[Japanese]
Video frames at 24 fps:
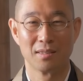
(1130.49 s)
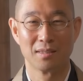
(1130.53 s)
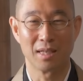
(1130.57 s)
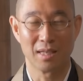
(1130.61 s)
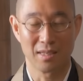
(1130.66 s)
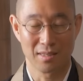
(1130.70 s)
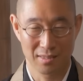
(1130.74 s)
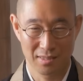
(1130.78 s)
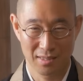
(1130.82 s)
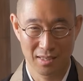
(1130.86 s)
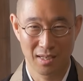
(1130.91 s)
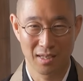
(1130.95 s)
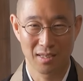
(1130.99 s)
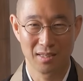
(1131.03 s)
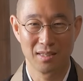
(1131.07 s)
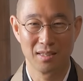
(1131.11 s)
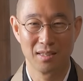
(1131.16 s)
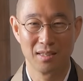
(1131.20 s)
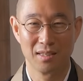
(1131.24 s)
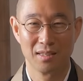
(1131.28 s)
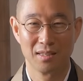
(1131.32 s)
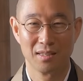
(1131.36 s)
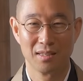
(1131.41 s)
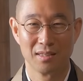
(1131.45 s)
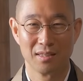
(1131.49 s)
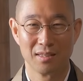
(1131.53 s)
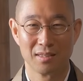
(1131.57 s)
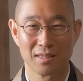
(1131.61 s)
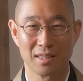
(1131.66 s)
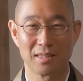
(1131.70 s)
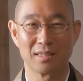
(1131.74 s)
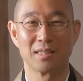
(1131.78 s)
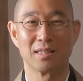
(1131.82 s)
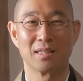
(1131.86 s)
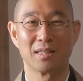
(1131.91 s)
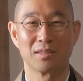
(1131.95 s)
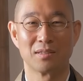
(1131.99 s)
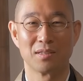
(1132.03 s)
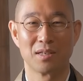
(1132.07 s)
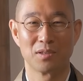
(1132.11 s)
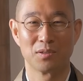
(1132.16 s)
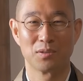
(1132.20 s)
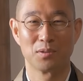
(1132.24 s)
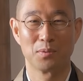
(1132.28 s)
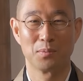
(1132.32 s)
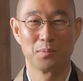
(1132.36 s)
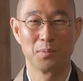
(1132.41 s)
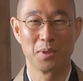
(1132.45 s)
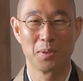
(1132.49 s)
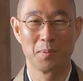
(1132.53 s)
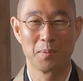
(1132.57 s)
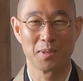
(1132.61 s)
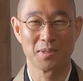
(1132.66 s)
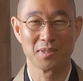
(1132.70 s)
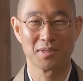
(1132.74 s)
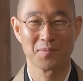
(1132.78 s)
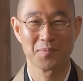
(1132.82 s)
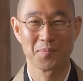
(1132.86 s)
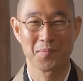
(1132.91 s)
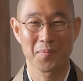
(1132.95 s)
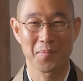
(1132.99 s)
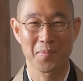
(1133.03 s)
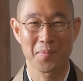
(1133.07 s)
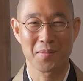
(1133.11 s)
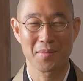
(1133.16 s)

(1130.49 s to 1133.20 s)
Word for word: 男性にさせてくれると思います